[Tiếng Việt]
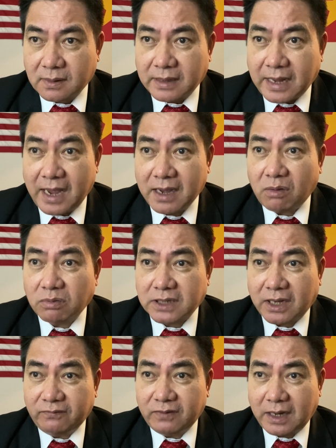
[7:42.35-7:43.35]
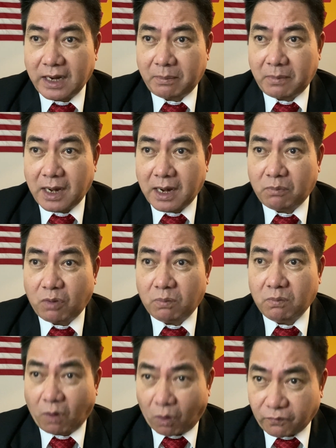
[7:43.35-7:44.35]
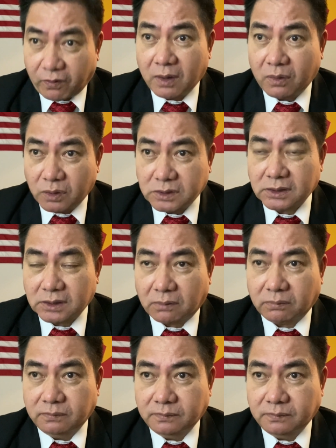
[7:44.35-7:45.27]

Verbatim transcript: đảng Cộng sản Việt Nam là một bộ phận của dân tộc